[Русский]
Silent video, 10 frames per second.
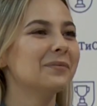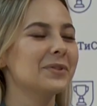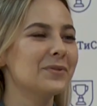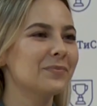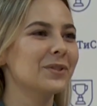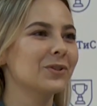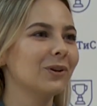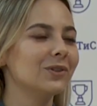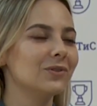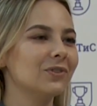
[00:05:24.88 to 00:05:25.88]
Спасибо
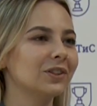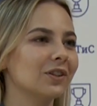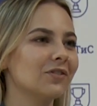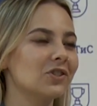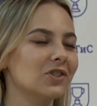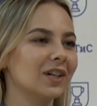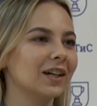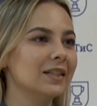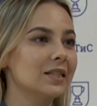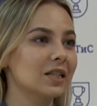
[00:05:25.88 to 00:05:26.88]
большое, Вадим Викторович,
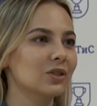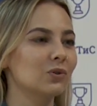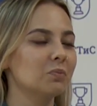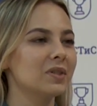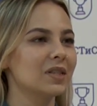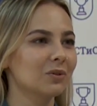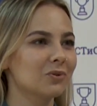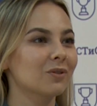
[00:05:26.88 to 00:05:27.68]
за интересную беседу,